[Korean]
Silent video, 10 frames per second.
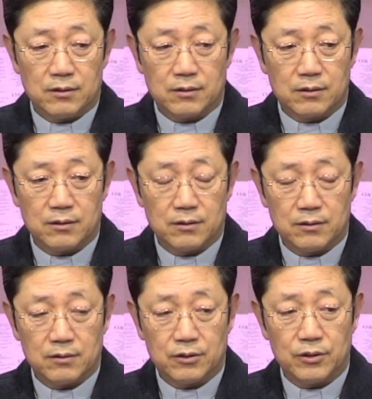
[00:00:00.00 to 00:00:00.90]
그
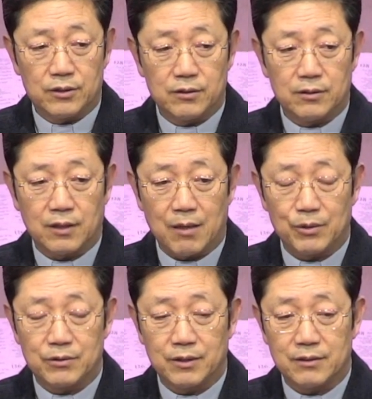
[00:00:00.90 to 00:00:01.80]
스위스
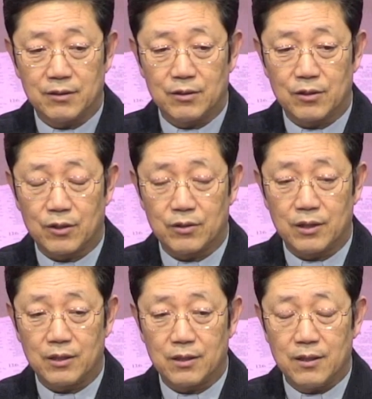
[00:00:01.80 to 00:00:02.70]
다보스에서 있는
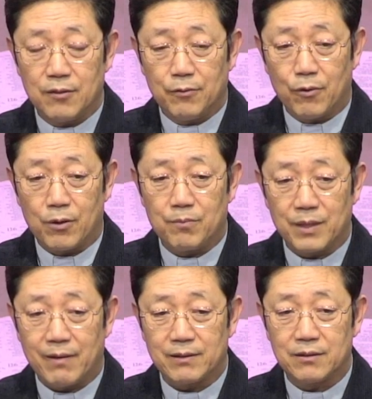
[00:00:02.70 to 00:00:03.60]
경제 포럼
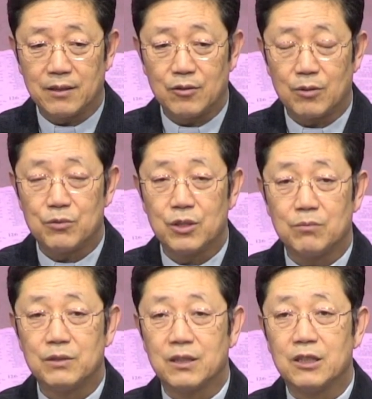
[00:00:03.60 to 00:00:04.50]
나왔을 때 여러분
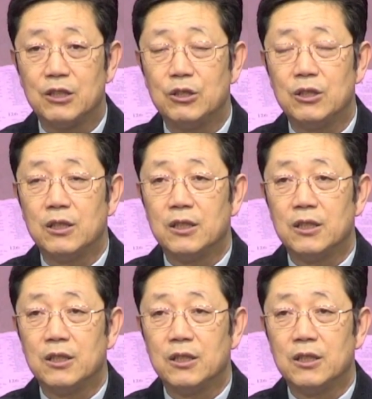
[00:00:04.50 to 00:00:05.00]
지금 기,